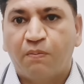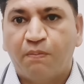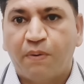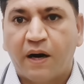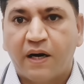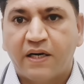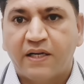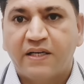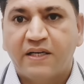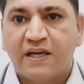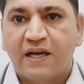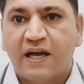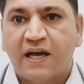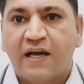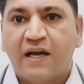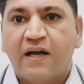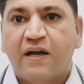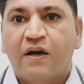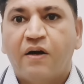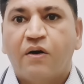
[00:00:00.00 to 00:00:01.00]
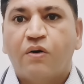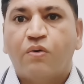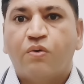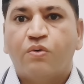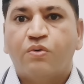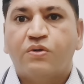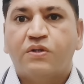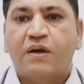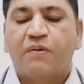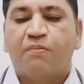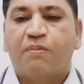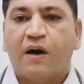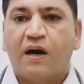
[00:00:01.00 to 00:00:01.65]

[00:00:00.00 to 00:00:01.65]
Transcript: वो फट गई है उसके